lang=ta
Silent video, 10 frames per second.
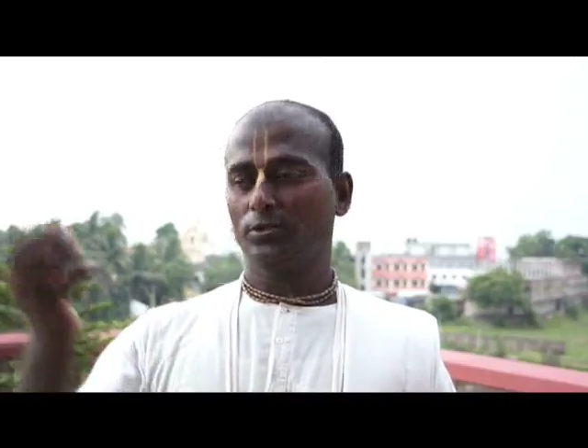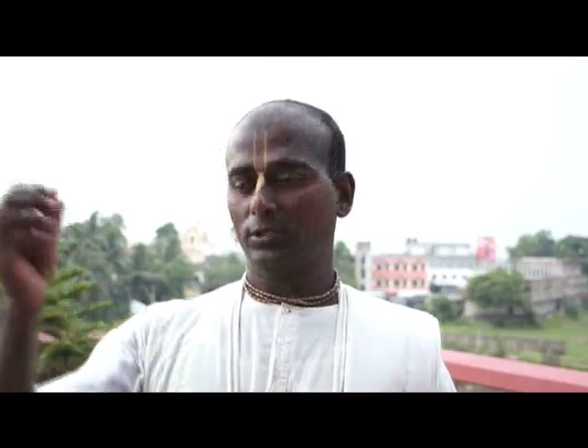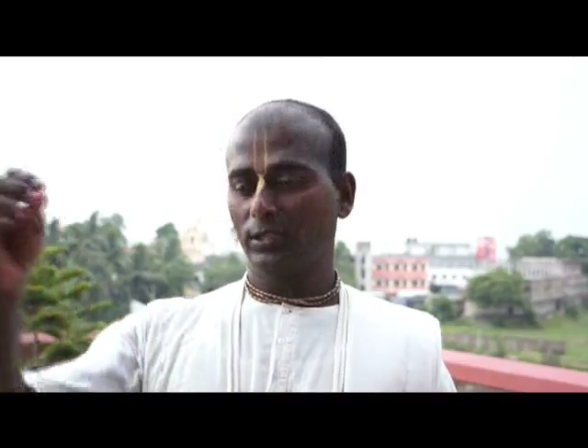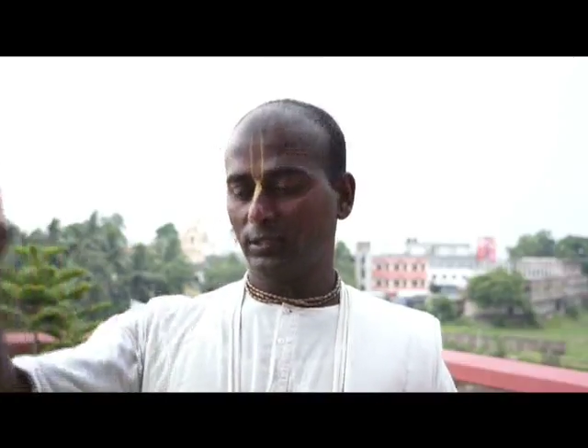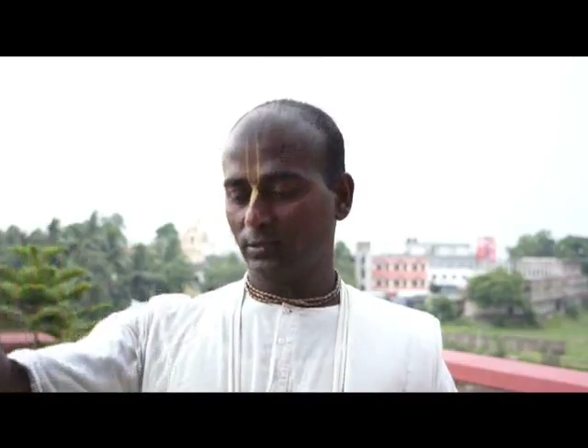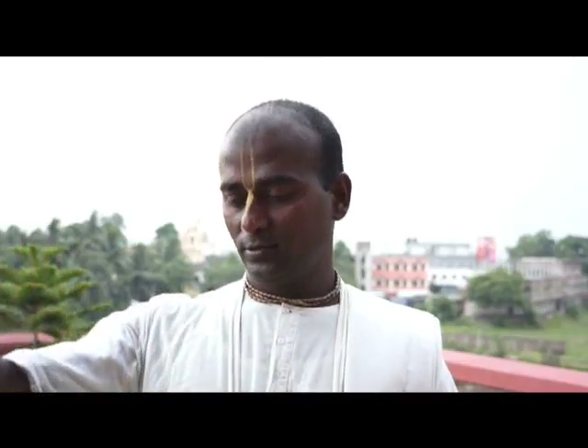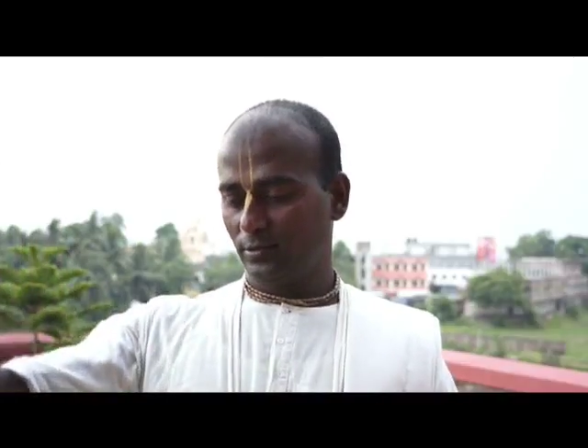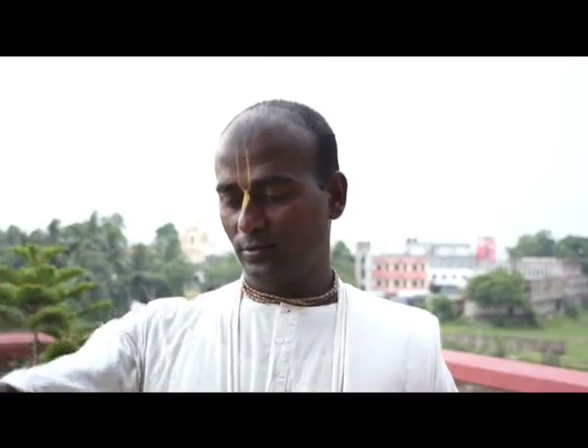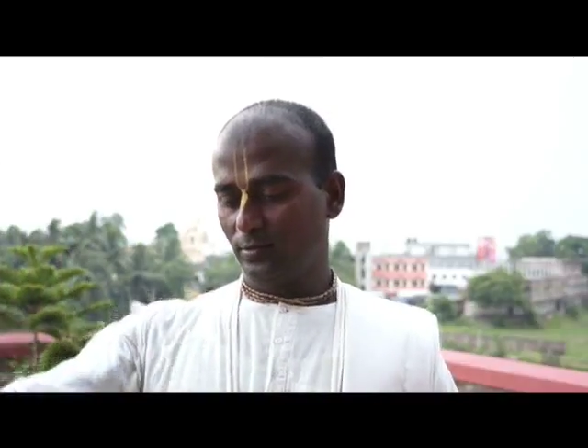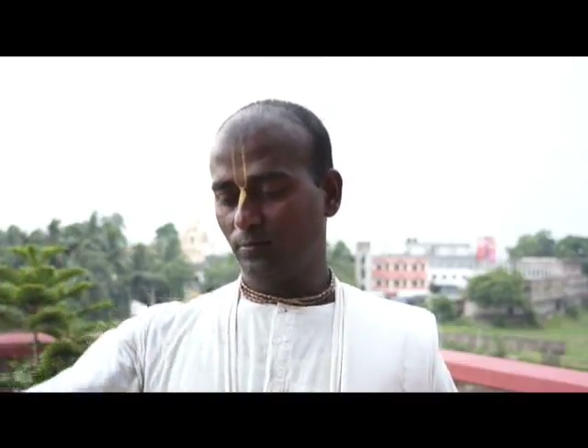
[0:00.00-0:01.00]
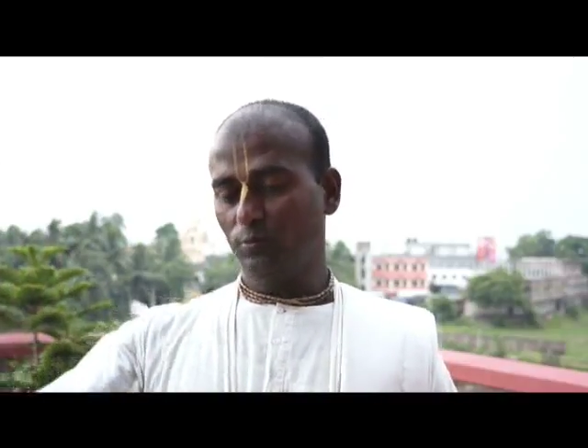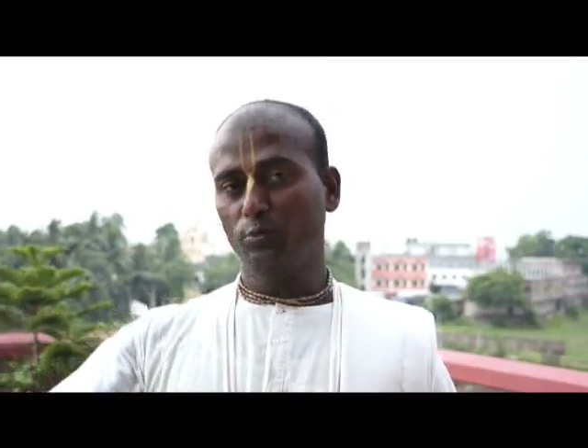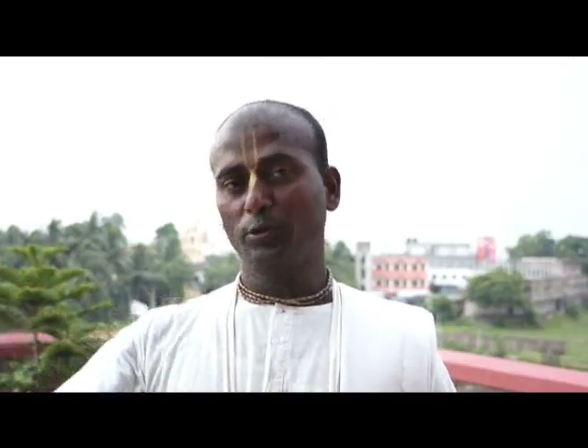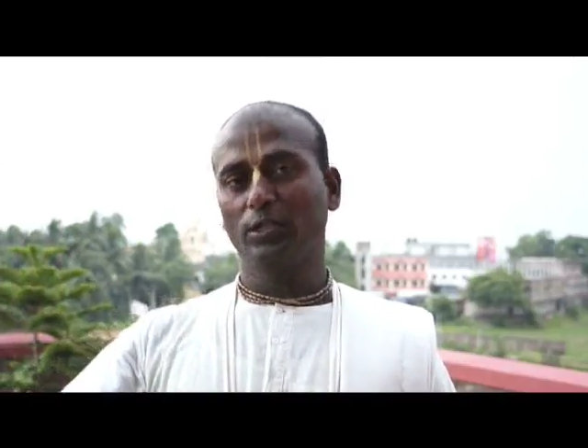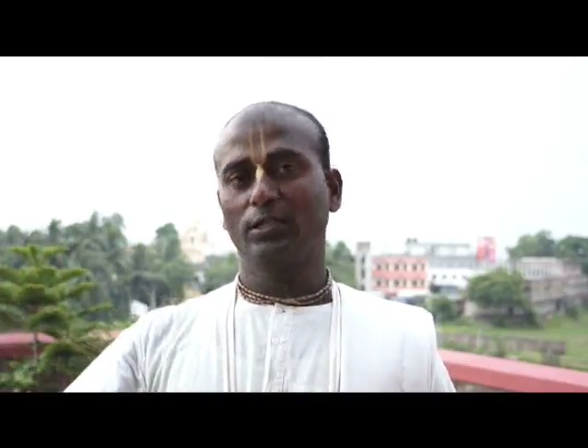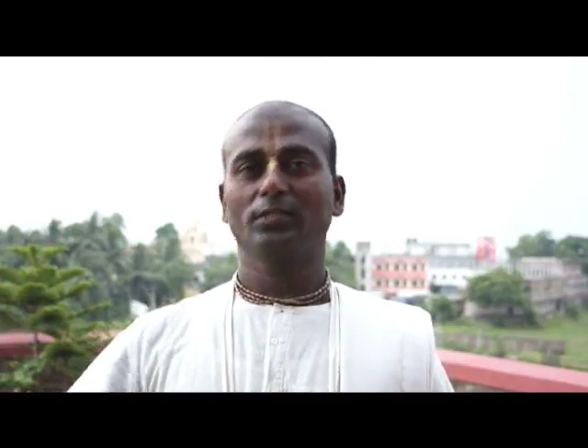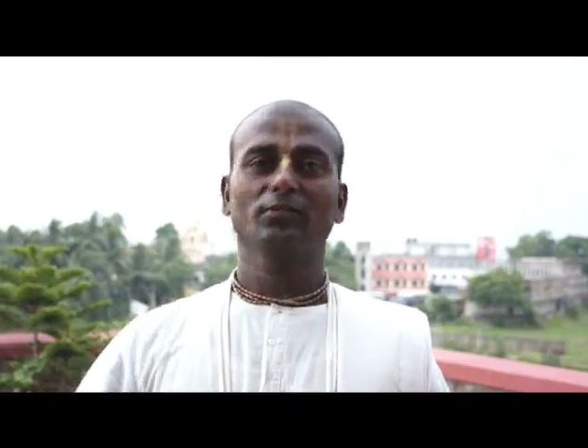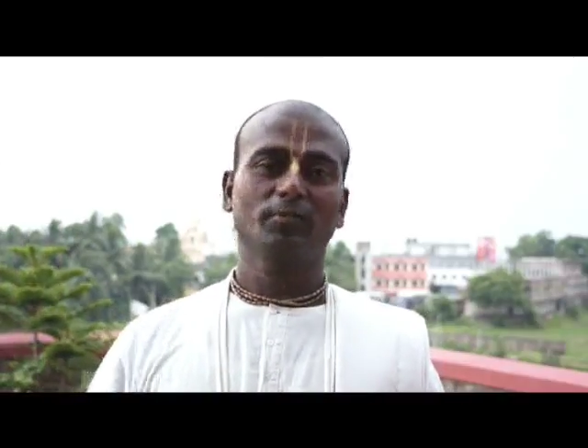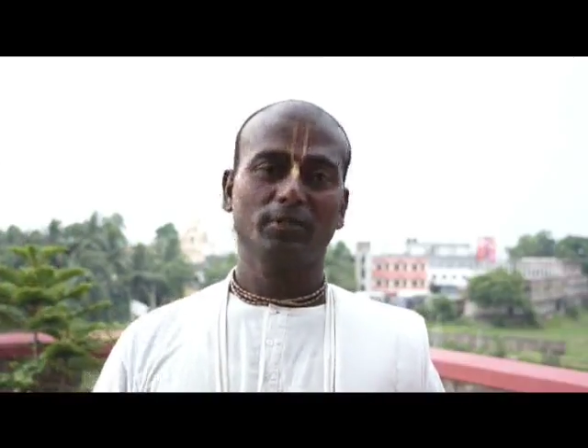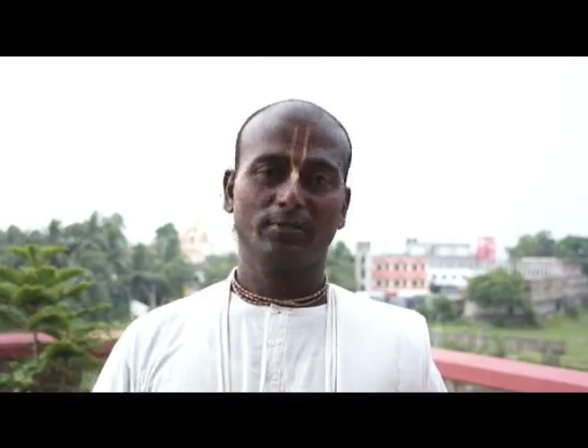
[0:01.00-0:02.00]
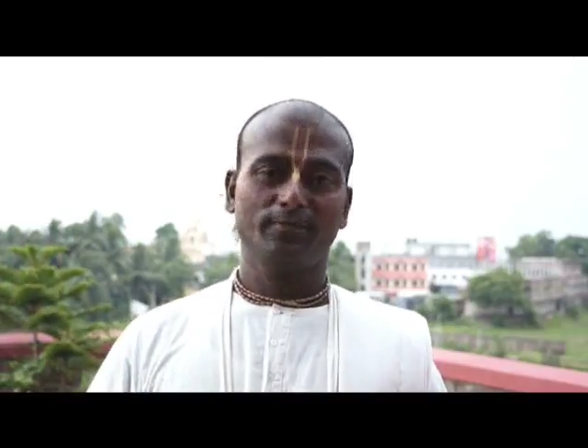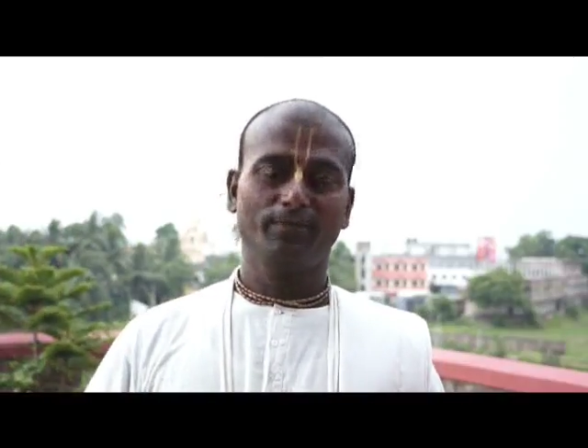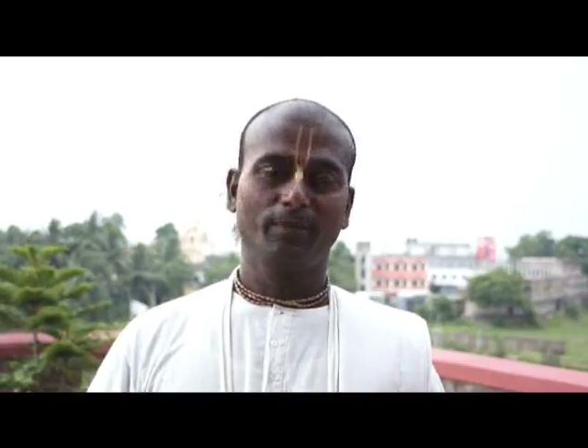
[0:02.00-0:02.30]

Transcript: கொட்டையை பூமியில் நட்டு வைப்பார்